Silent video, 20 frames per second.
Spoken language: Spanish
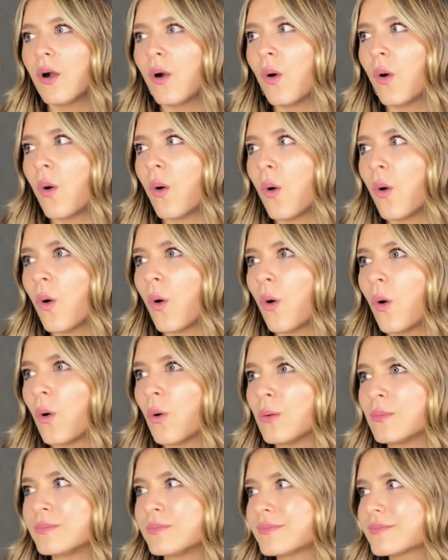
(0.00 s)

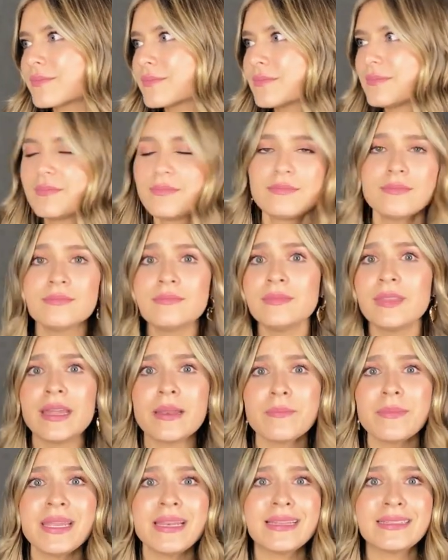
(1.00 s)
o
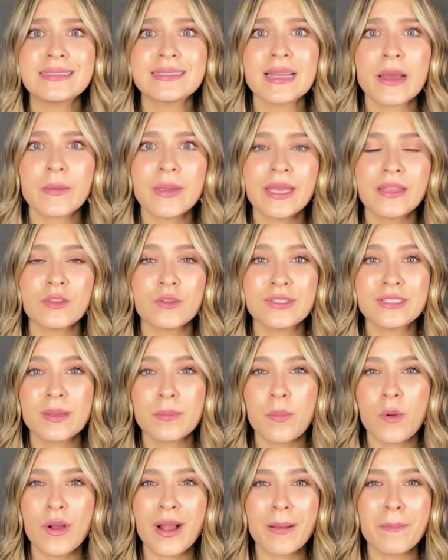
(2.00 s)
terminen sabiendo y se
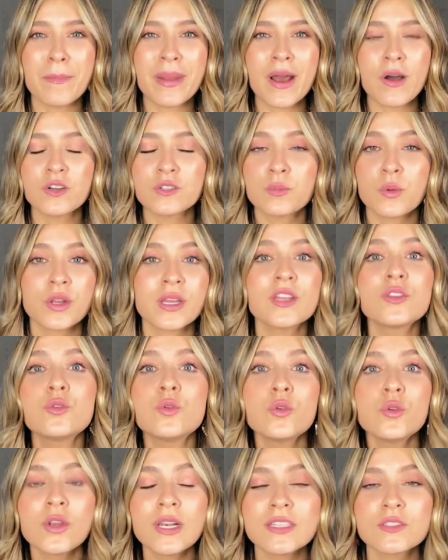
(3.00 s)
pongan bravos porque
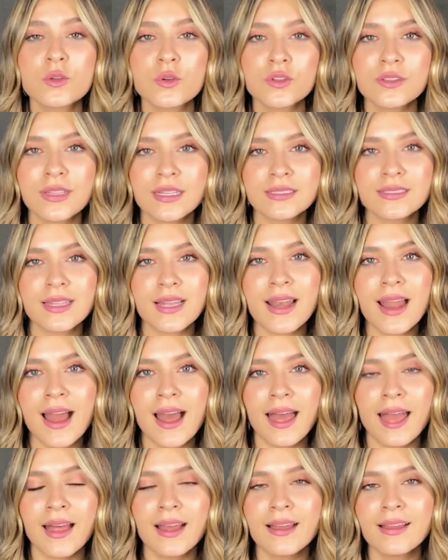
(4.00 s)
tú no les contaste
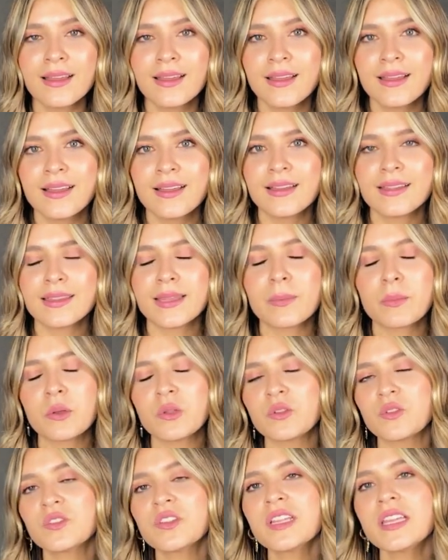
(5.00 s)
nada. De
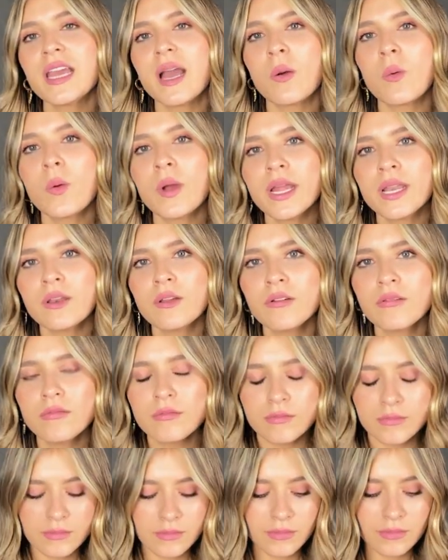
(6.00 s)
pronto sería bueno
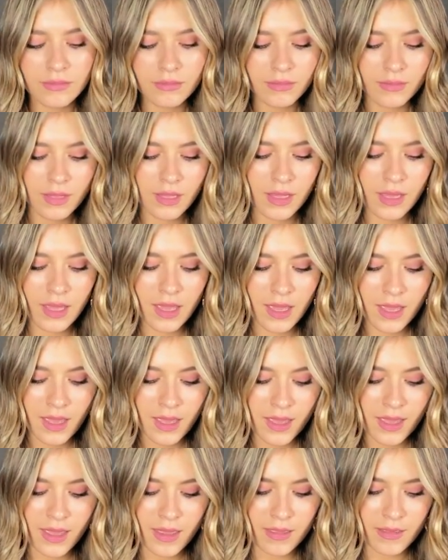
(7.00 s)

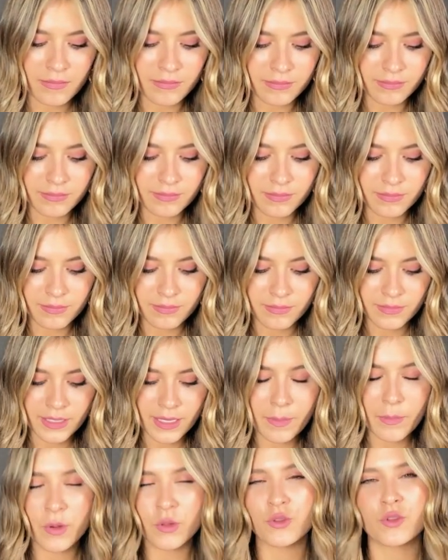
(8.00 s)
que
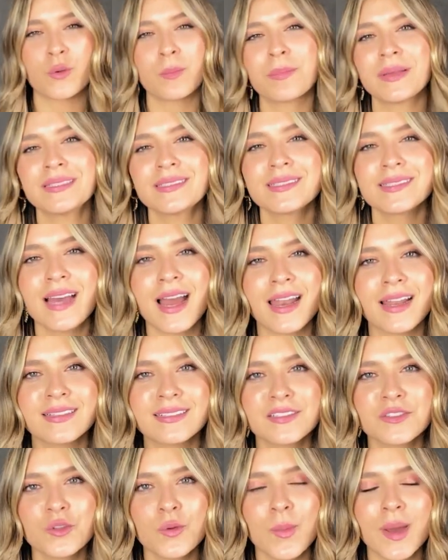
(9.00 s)
de pronto pensaras
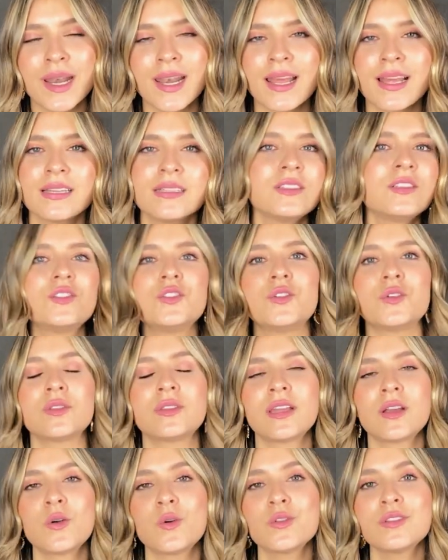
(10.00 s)
en tomar la decisión
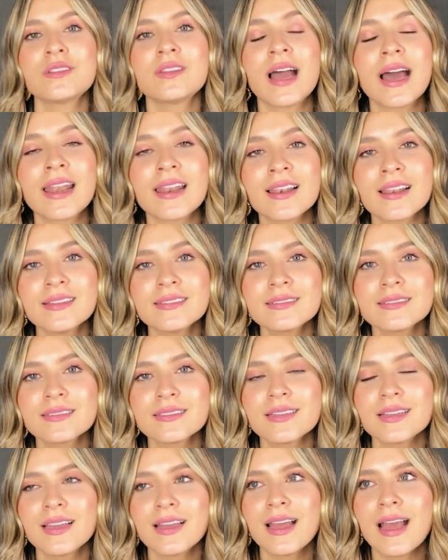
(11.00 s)
de contarles.
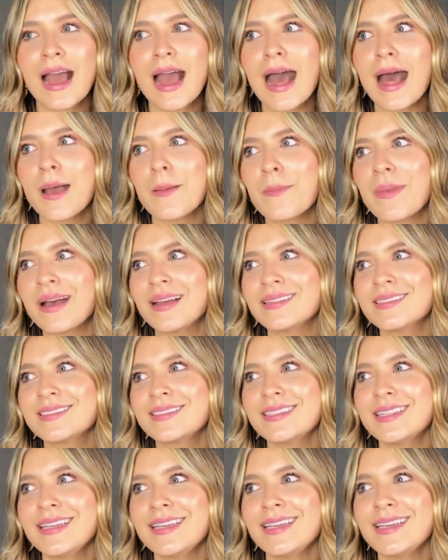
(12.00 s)
Además,
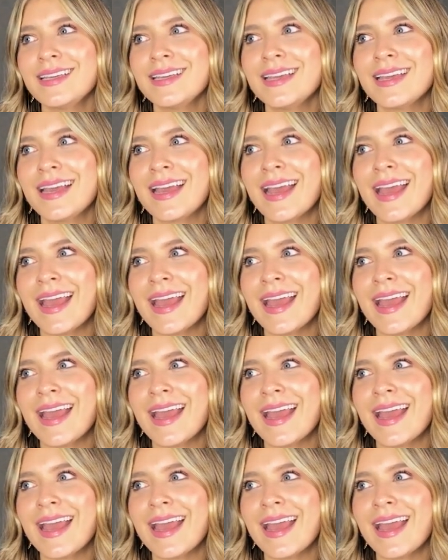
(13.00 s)
si